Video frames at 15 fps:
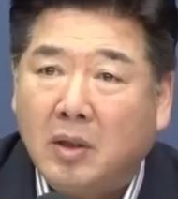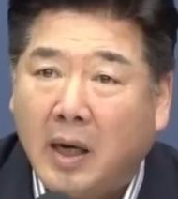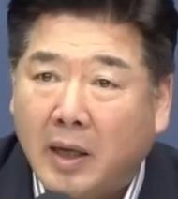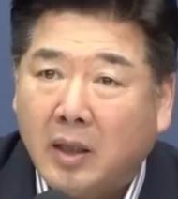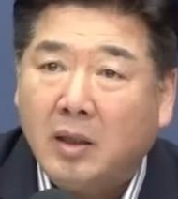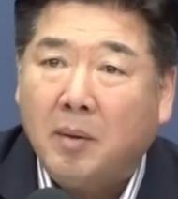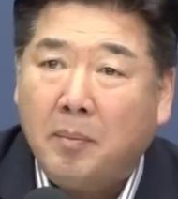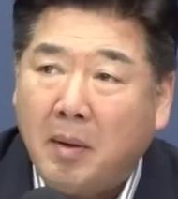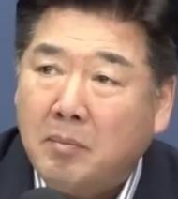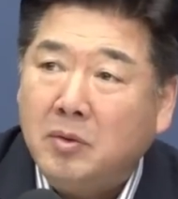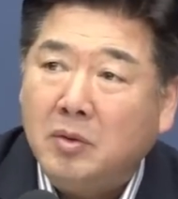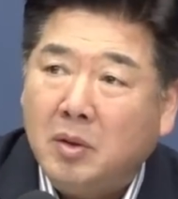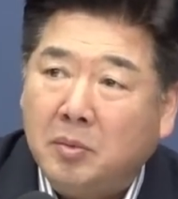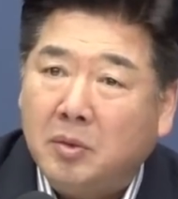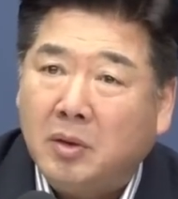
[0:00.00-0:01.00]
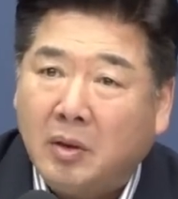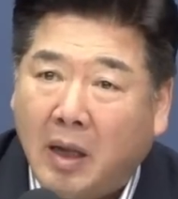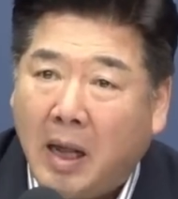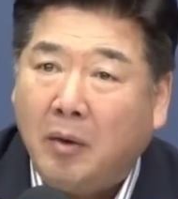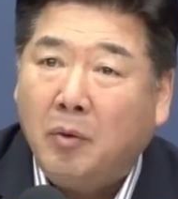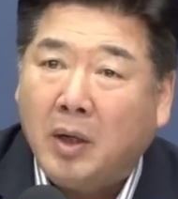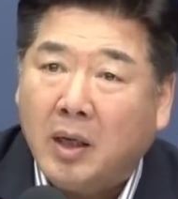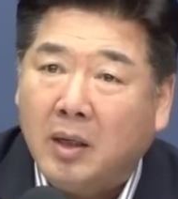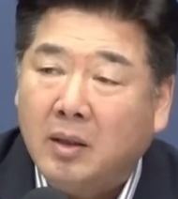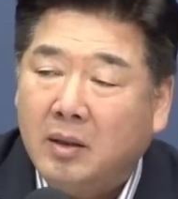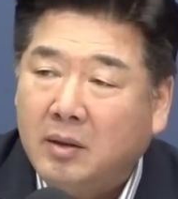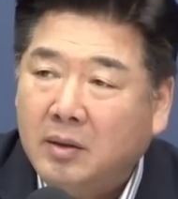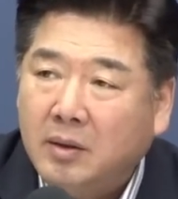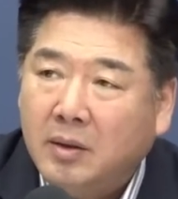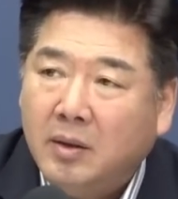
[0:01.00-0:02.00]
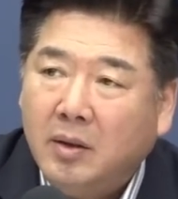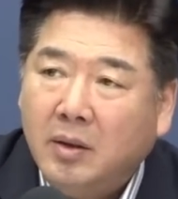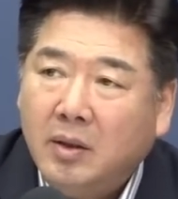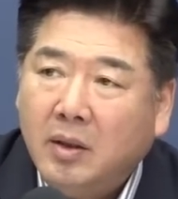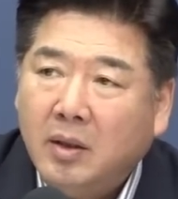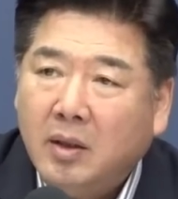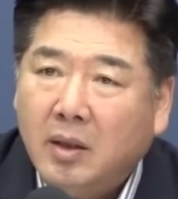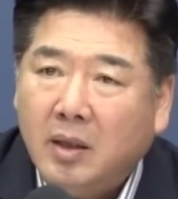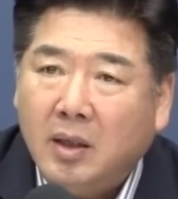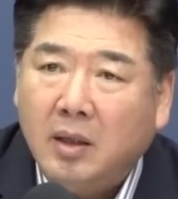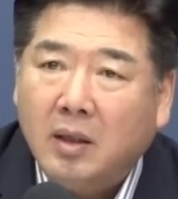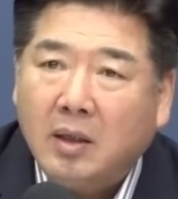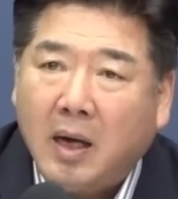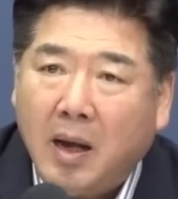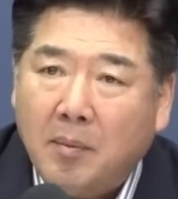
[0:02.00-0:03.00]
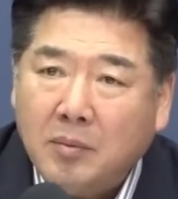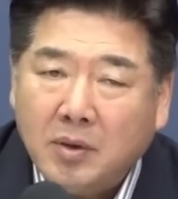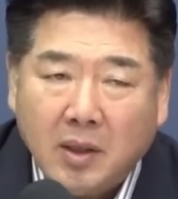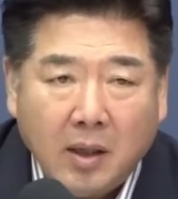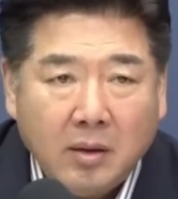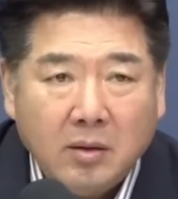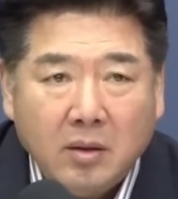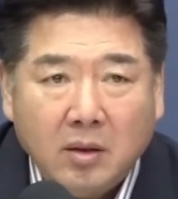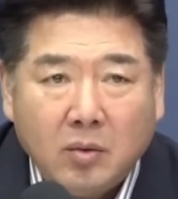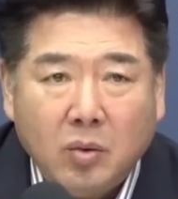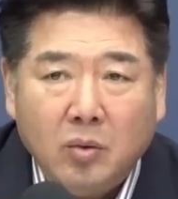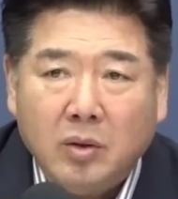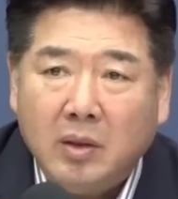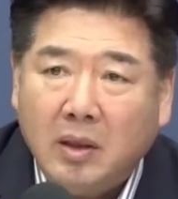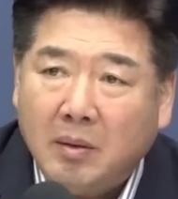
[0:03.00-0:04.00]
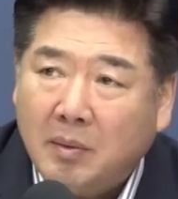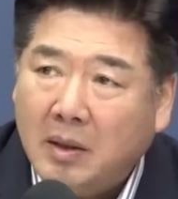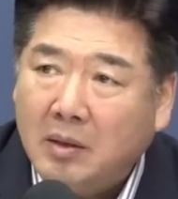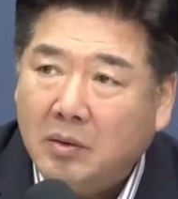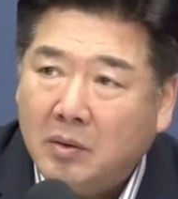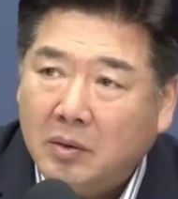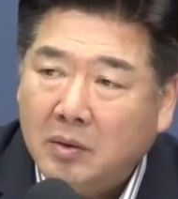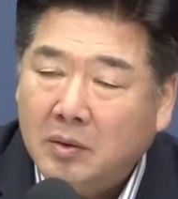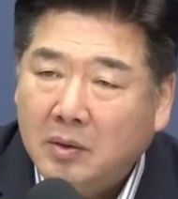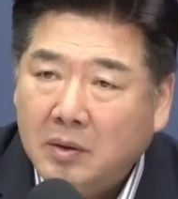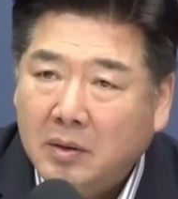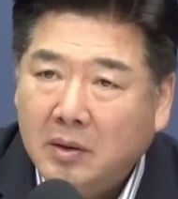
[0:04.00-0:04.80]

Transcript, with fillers: 가겠다. 판문점으로 나오라. 이런 감상적 통일이야말로